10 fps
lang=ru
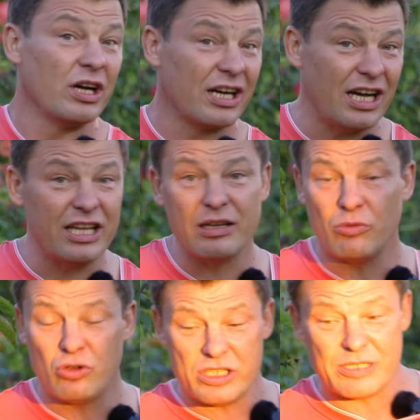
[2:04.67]
Какая она
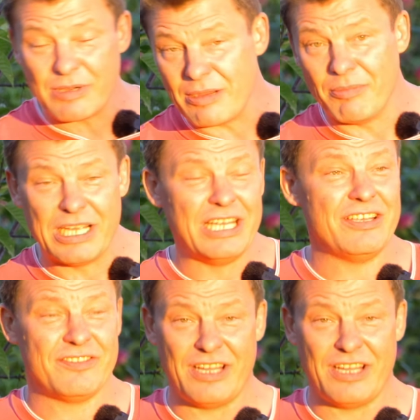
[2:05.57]
будет зима, мы не